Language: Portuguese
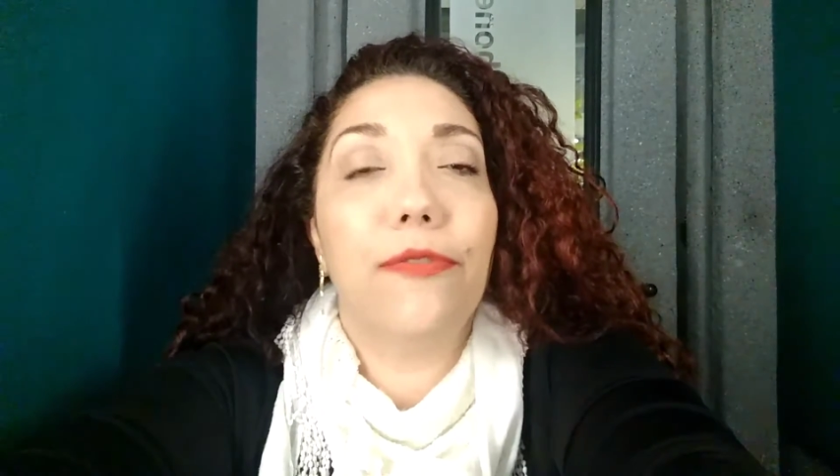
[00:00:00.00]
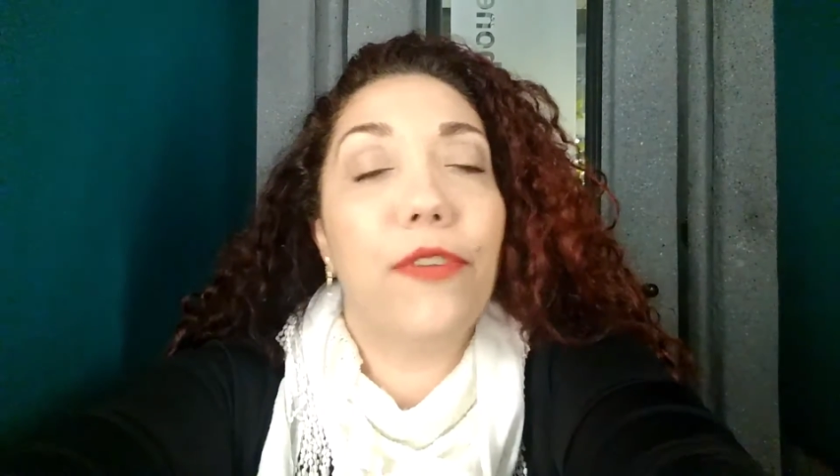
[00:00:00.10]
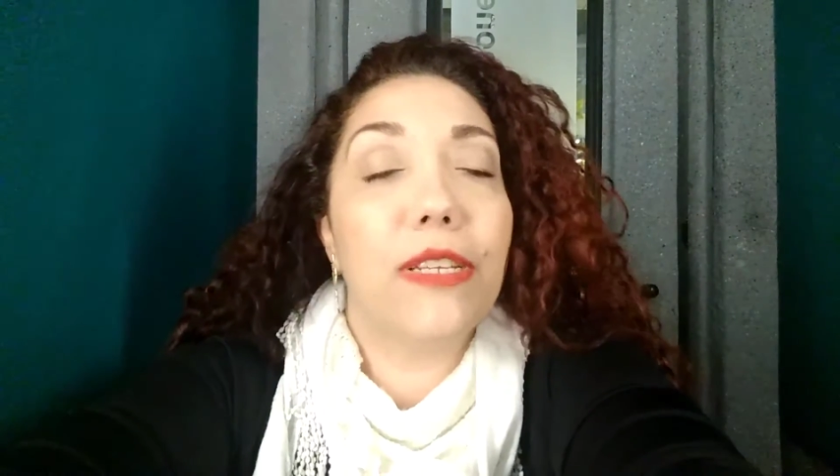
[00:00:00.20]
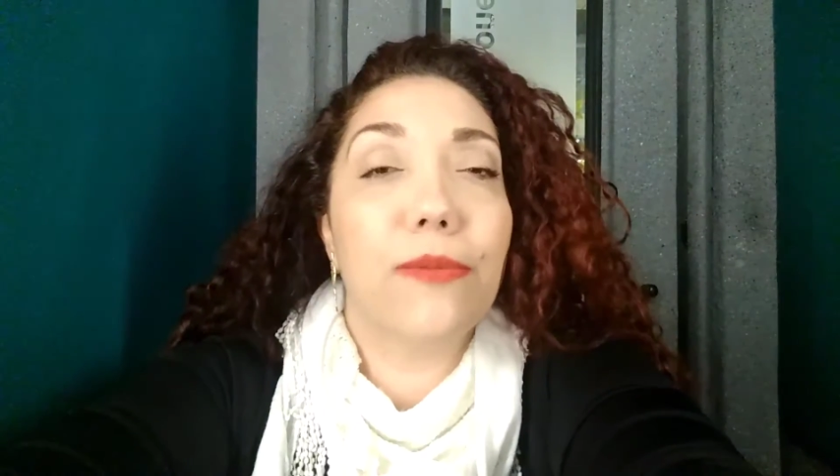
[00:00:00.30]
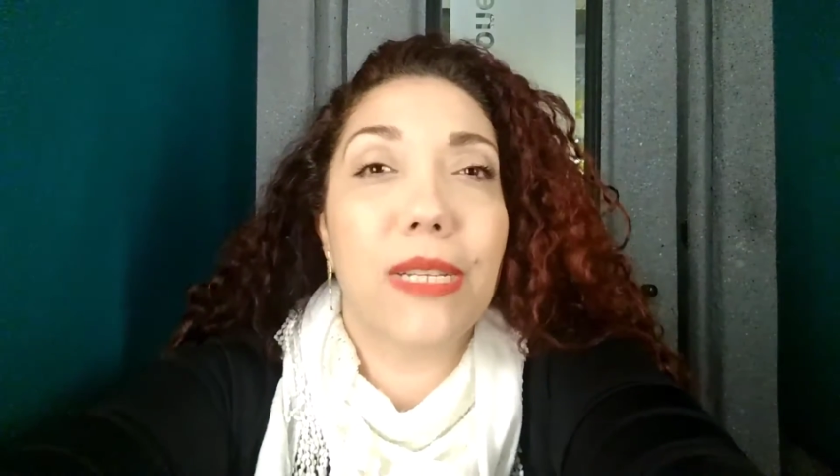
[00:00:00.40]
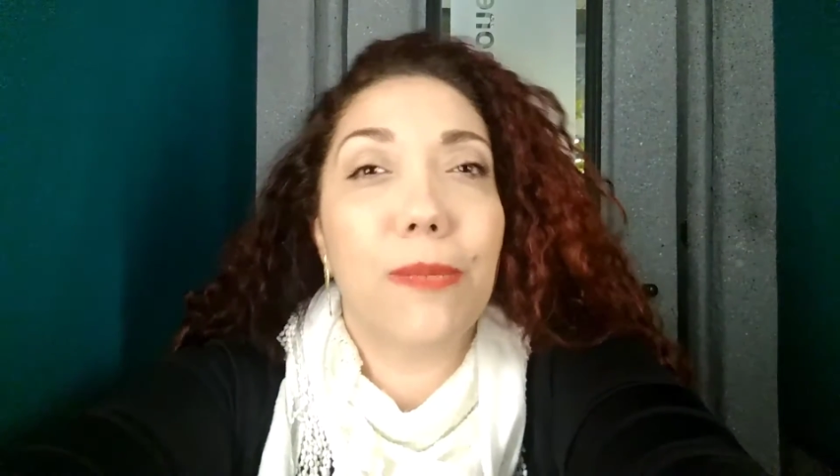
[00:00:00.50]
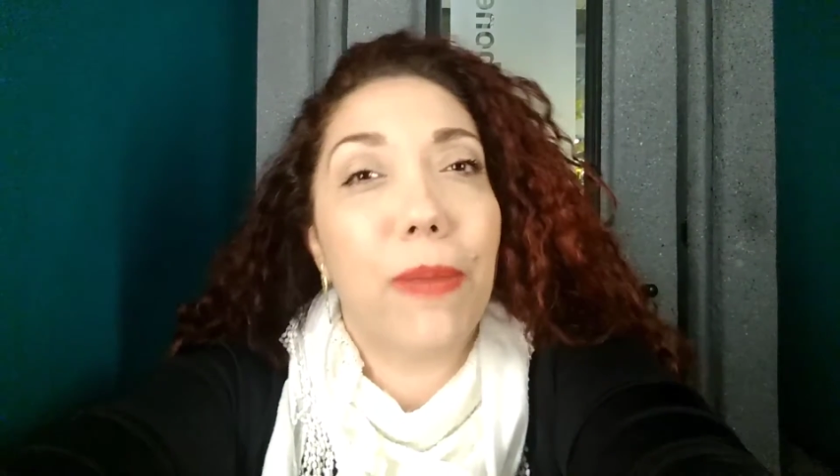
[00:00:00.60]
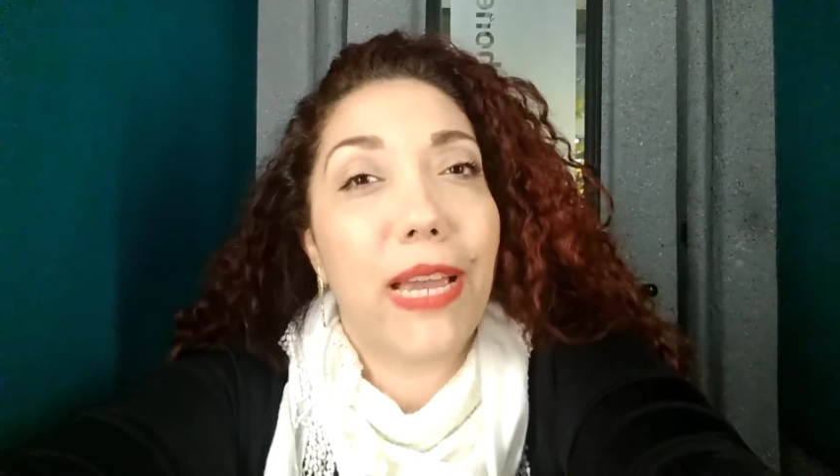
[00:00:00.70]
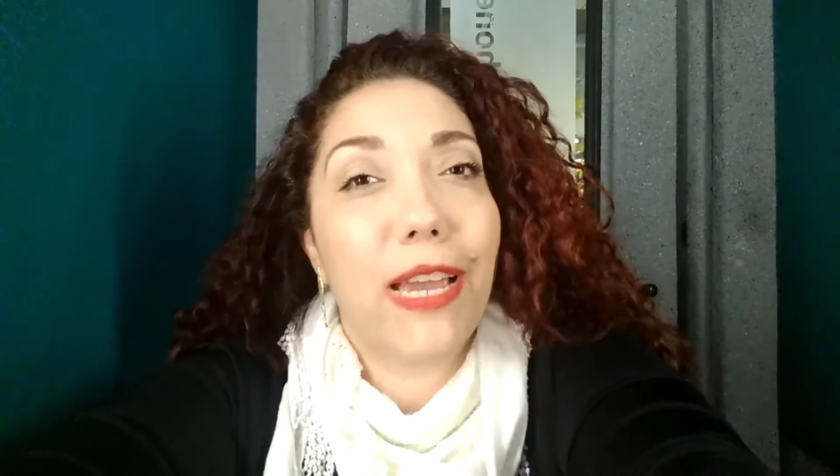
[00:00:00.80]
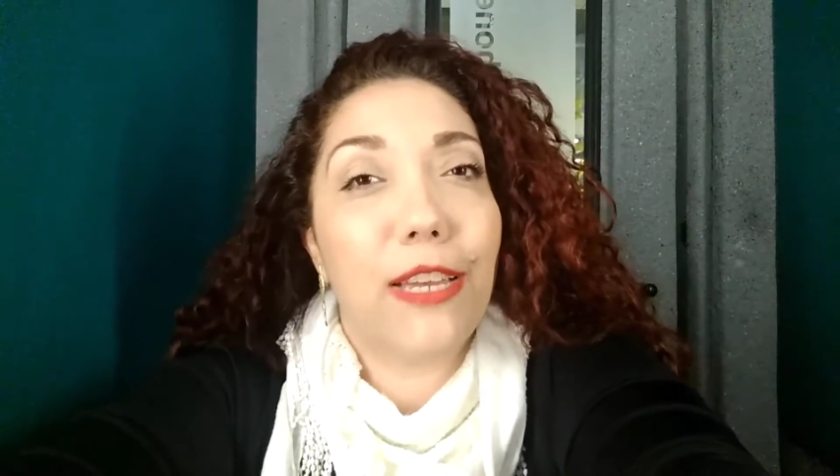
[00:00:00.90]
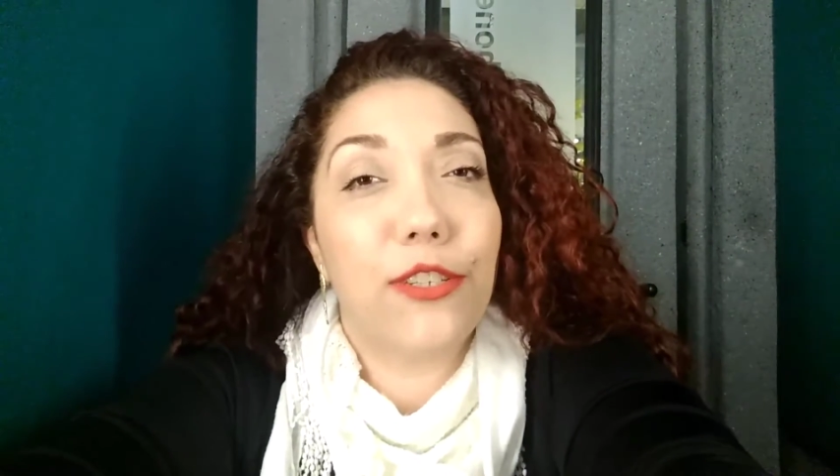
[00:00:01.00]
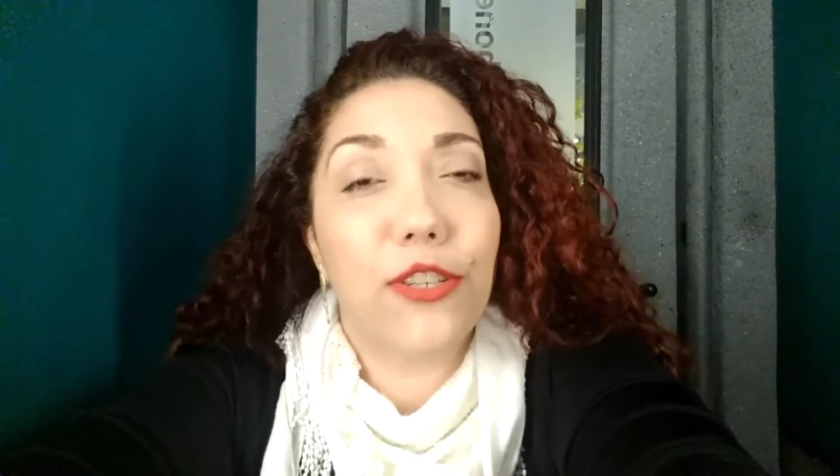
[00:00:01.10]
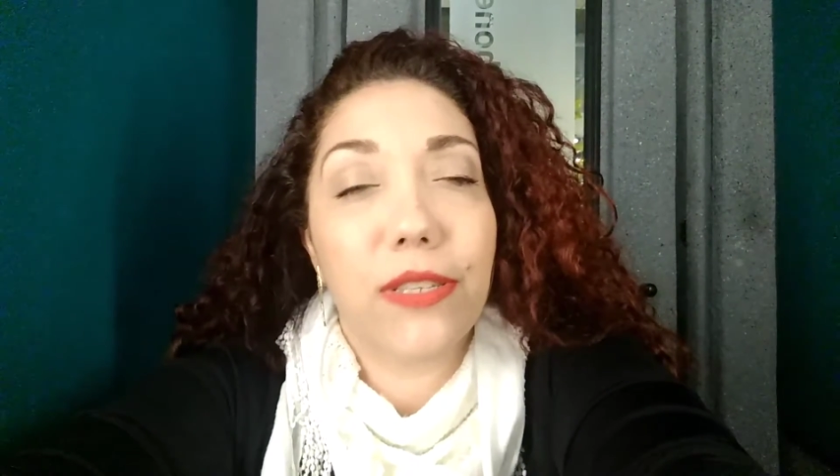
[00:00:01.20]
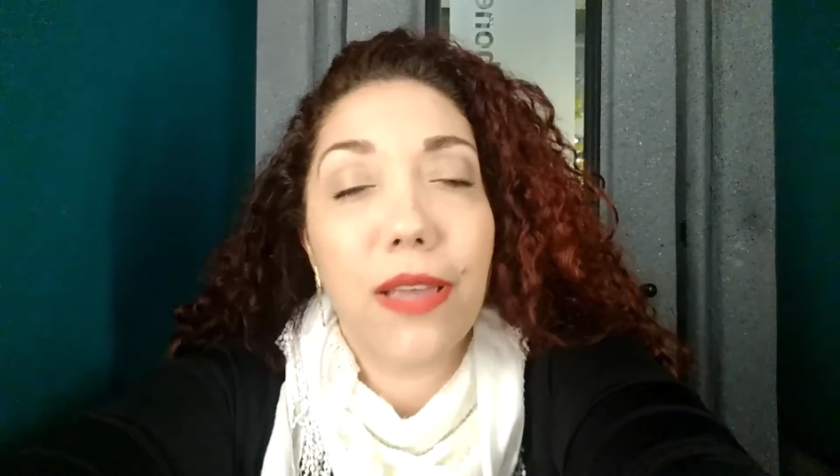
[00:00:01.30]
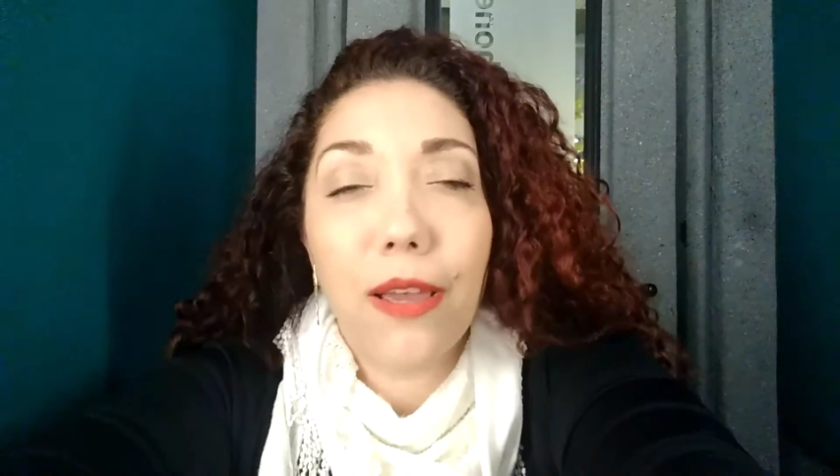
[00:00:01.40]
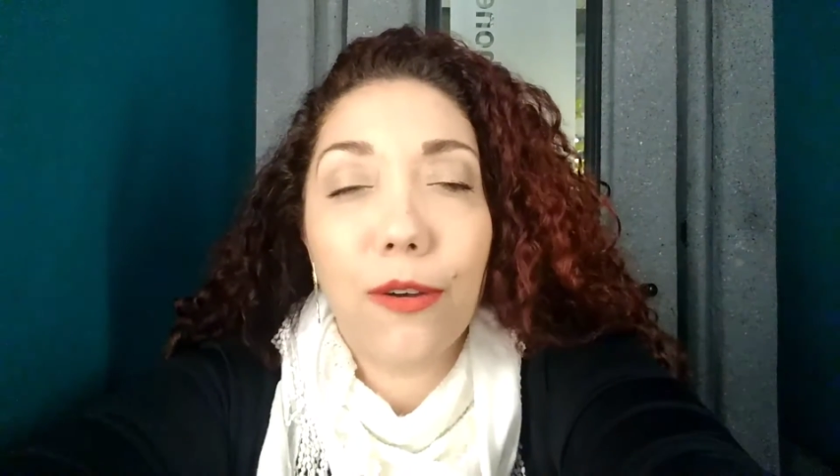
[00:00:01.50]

fez umas mechas,